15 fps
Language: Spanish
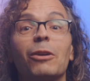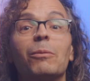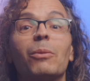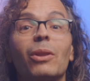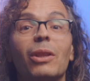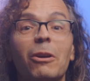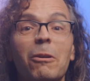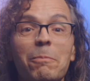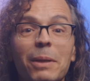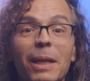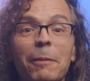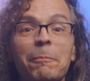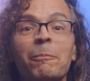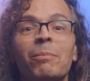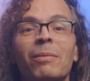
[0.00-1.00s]
con voz de
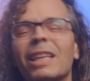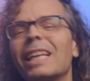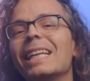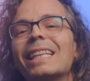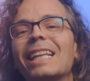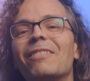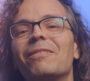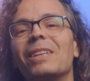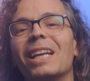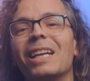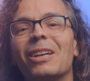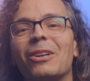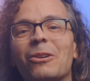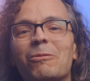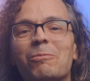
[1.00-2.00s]
hombre y
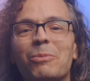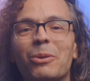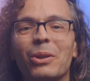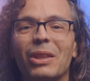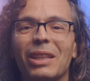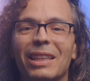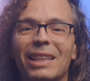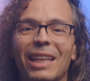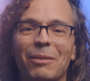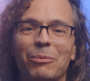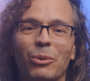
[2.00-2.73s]
también con voz de